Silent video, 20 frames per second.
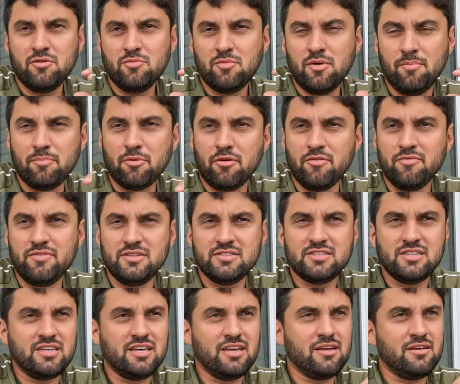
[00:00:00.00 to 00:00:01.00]
uma
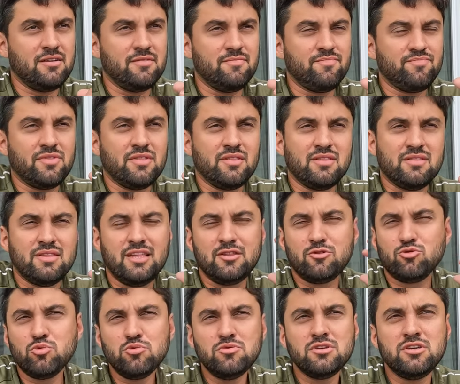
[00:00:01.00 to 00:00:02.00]
província que é tem
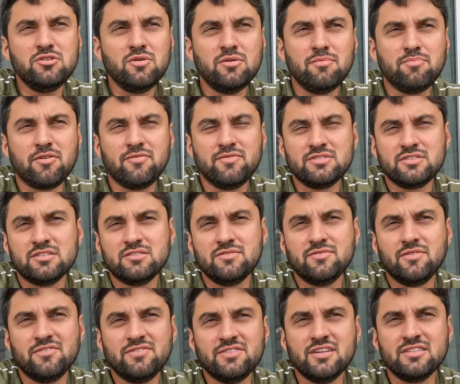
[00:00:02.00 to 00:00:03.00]
tudo que uma província
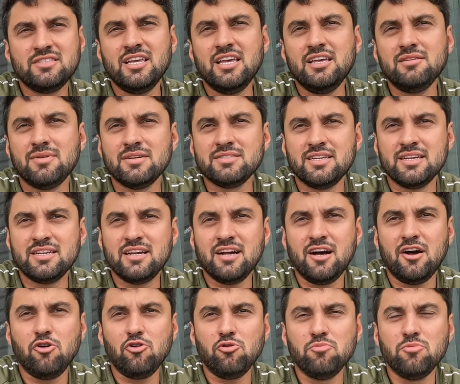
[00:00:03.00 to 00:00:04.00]
desenvolvida tem, mas é
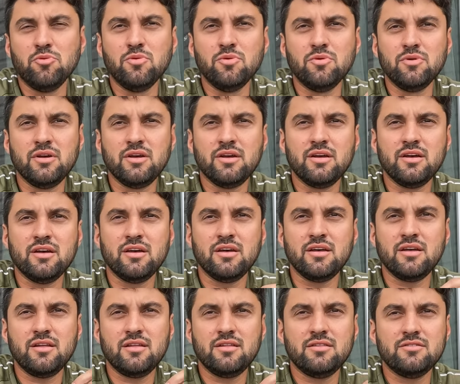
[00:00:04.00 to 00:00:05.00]
calmo,
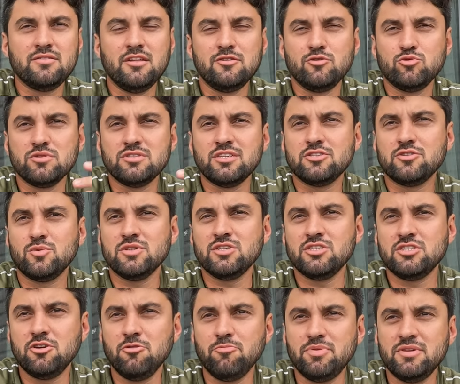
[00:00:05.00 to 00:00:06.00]
é, tem todas as
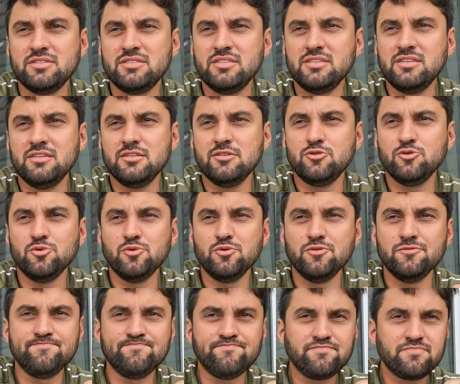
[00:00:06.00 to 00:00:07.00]
coisas que eu
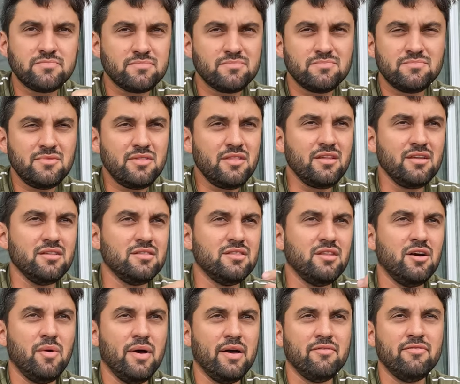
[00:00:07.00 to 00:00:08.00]
preciso,
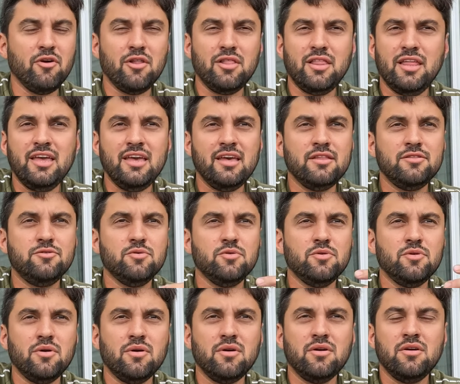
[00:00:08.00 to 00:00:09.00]
não é
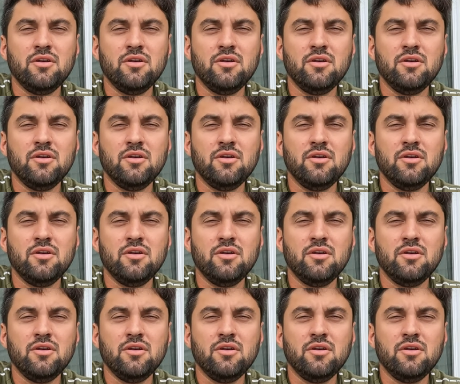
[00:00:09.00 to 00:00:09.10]
violento.